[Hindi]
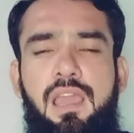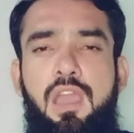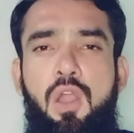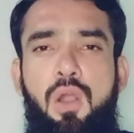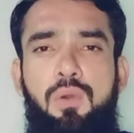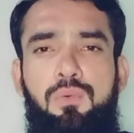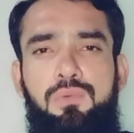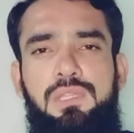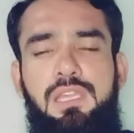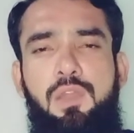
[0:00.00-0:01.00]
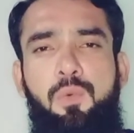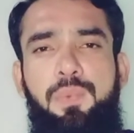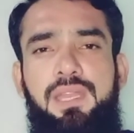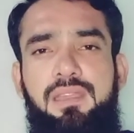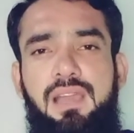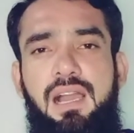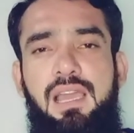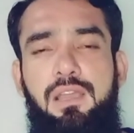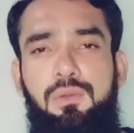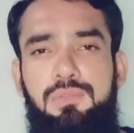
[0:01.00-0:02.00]
हैं उनके ऊपर क्या
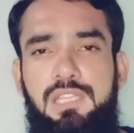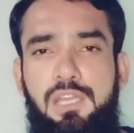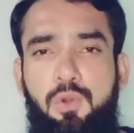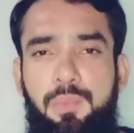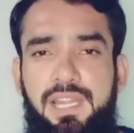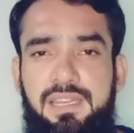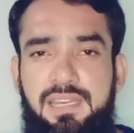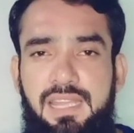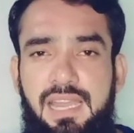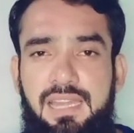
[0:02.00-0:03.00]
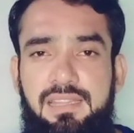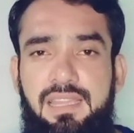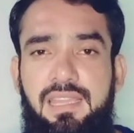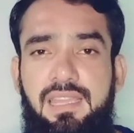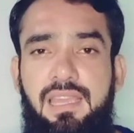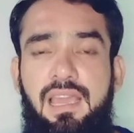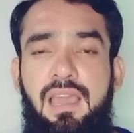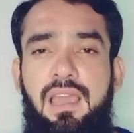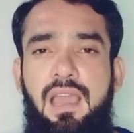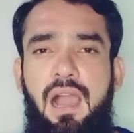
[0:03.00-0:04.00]
है कि उनकी कमेंट्री ऐड नहीं
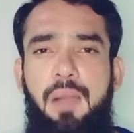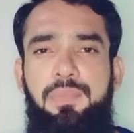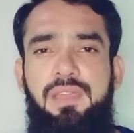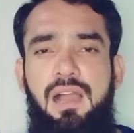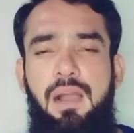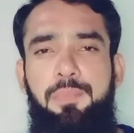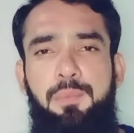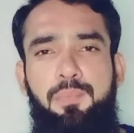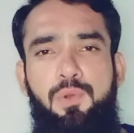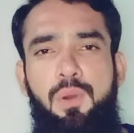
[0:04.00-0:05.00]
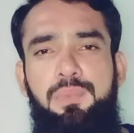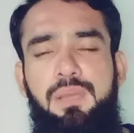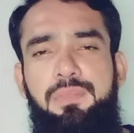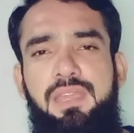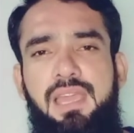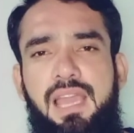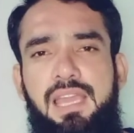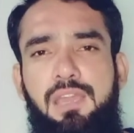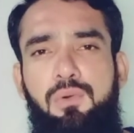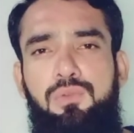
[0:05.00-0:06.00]
है अब यहाँ पर प्रॉब्लम ये है
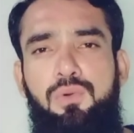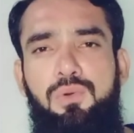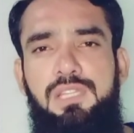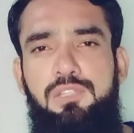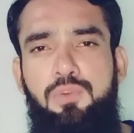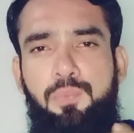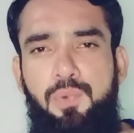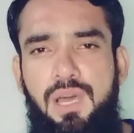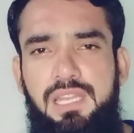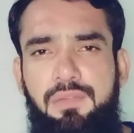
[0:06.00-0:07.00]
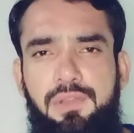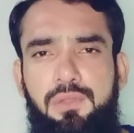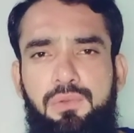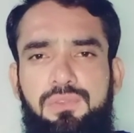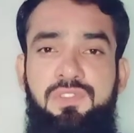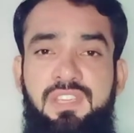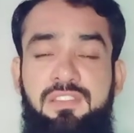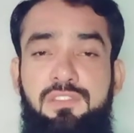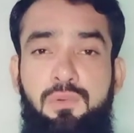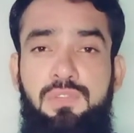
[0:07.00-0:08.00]
कि उन्होंने जो पुराने वीडियोस थी
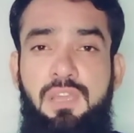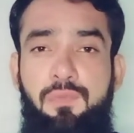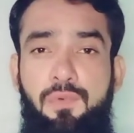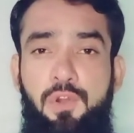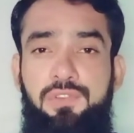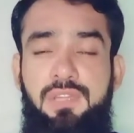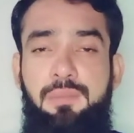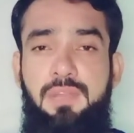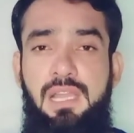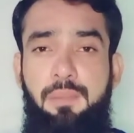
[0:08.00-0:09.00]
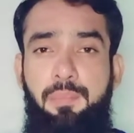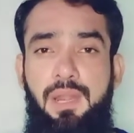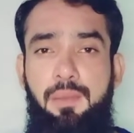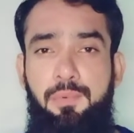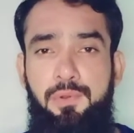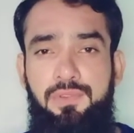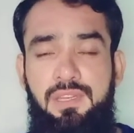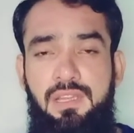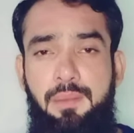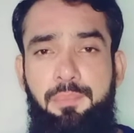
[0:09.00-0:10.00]
जिनसे उनके वॉच टाइम का एक बड़ा
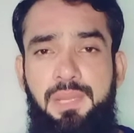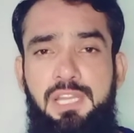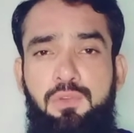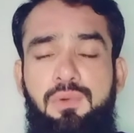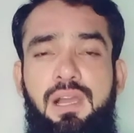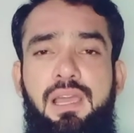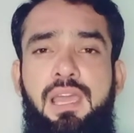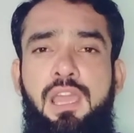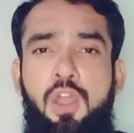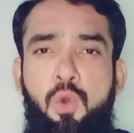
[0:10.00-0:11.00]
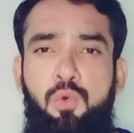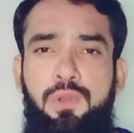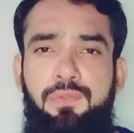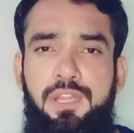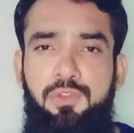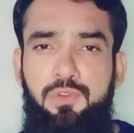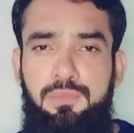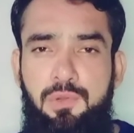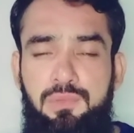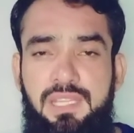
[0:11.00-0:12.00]
पोर्शन कंप्लीट हुआ है उन
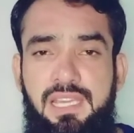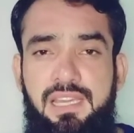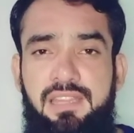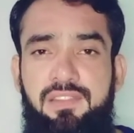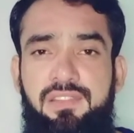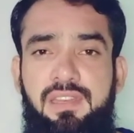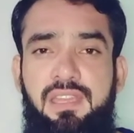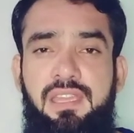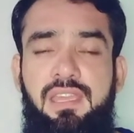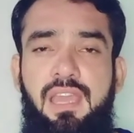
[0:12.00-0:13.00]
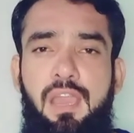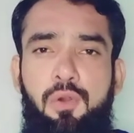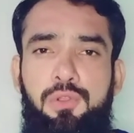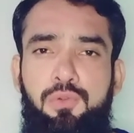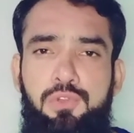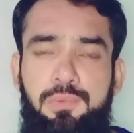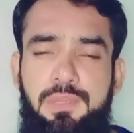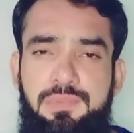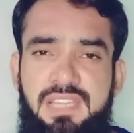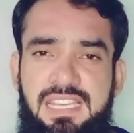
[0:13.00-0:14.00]
वीडियोस में उनकी क्रिएशन नहीं है और यूट्यूब
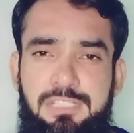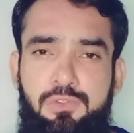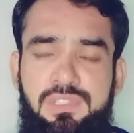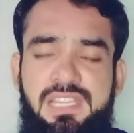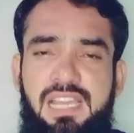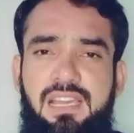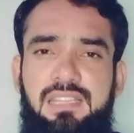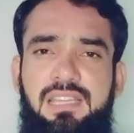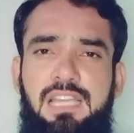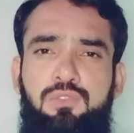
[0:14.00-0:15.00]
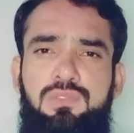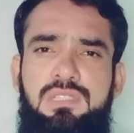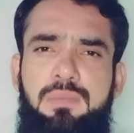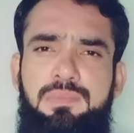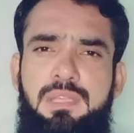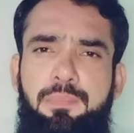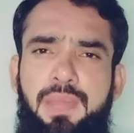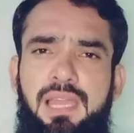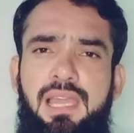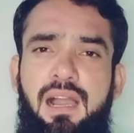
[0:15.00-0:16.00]
जब चैनल्स को चेक करता है तो सबसे
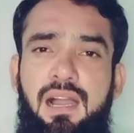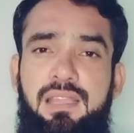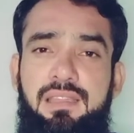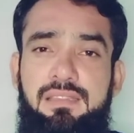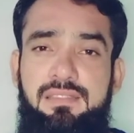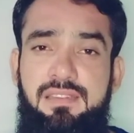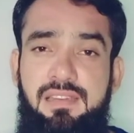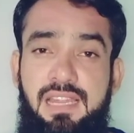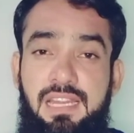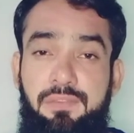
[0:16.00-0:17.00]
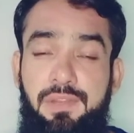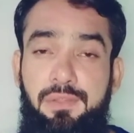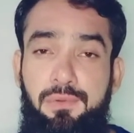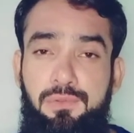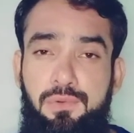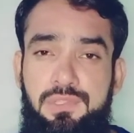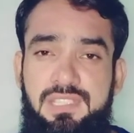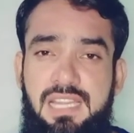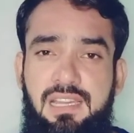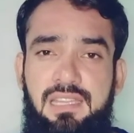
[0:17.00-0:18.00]
पहले हाईएस्ट रैंक्ड वीडियोज़ को
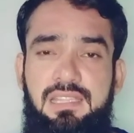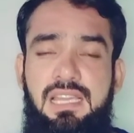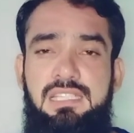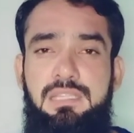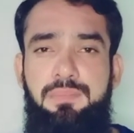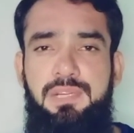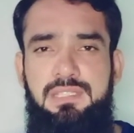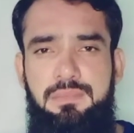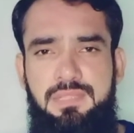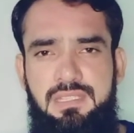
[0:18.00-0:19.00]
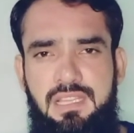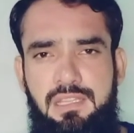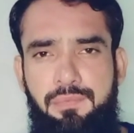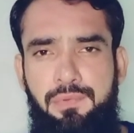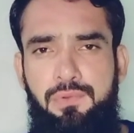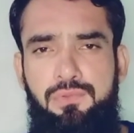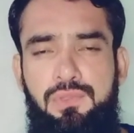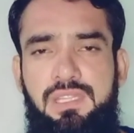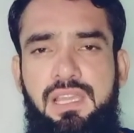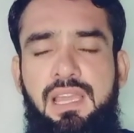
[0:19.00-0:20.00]
चेक करता है जिन पर सबसे ज़्यादा व्यूज़
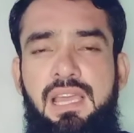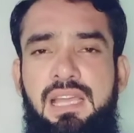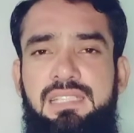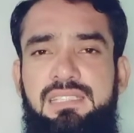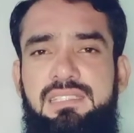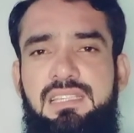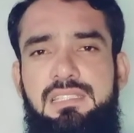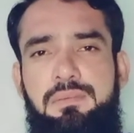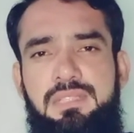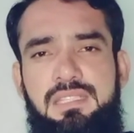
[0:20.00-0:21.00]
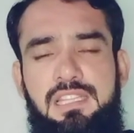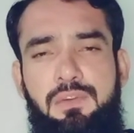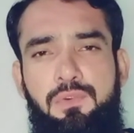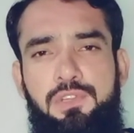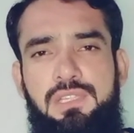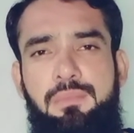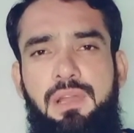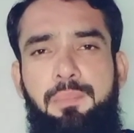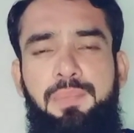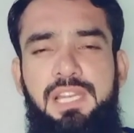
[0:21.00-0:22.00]
होते हैं जिनसे सबसे ज़्यादा वॉच टाइम
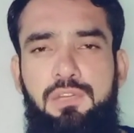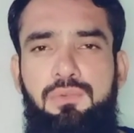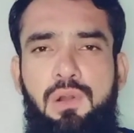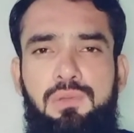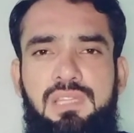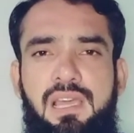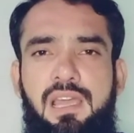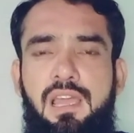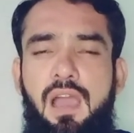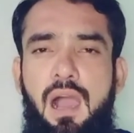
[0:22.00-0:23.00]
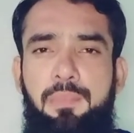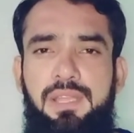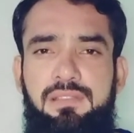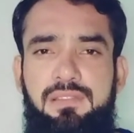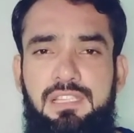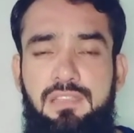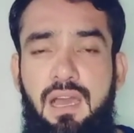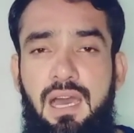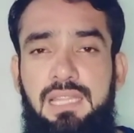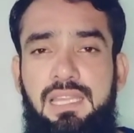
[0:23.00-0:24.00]
कंप्लीट हुआ होता है अब इसका
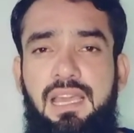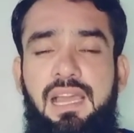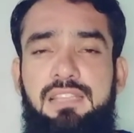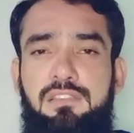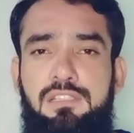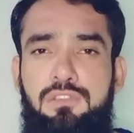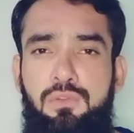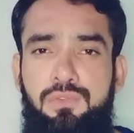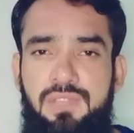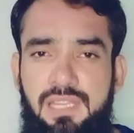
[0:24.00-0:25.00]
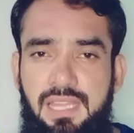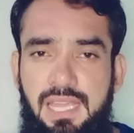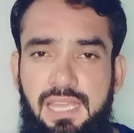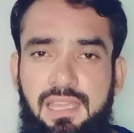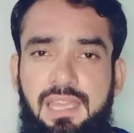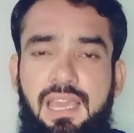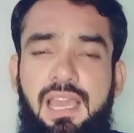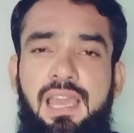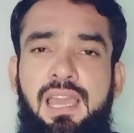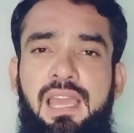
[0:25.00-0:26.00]
हल क्या है इसका सोल्यूशन एक ही
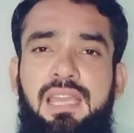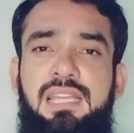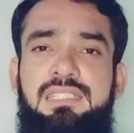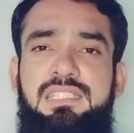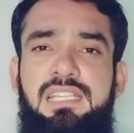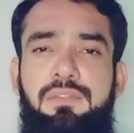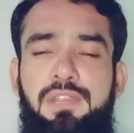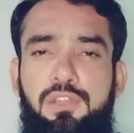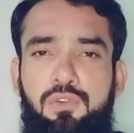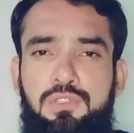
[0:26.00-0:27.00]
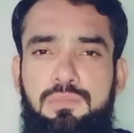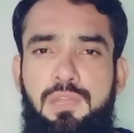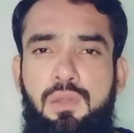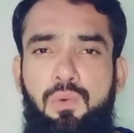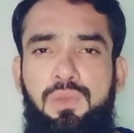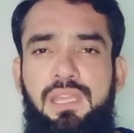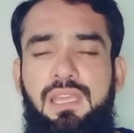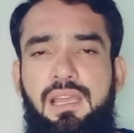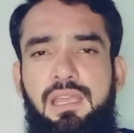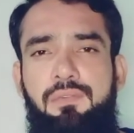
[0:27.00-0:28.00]
है कि जिन वीडियोज़ में
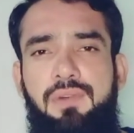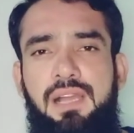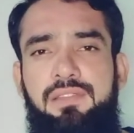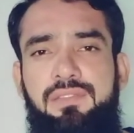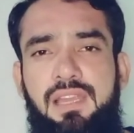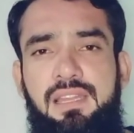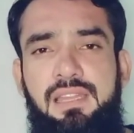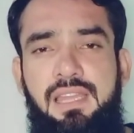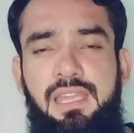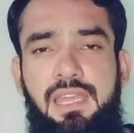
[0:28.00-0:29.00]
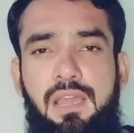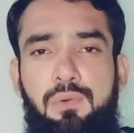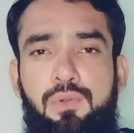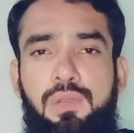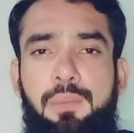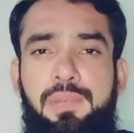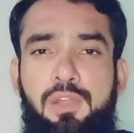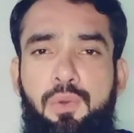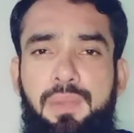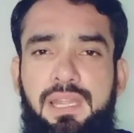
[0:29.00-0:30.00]
उनकी वॉइस एड नहीं है उन्होंने
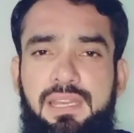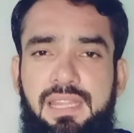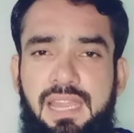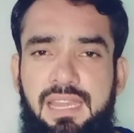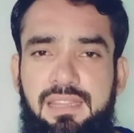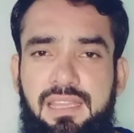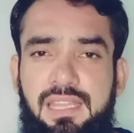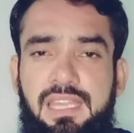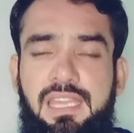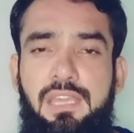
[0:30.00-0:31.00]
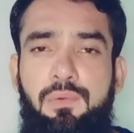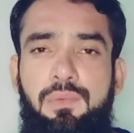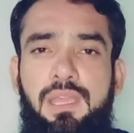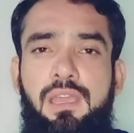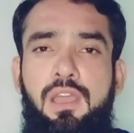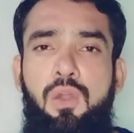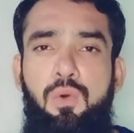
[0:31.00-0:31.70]
अपनी कॉमेंट्री एड नहीं की हुई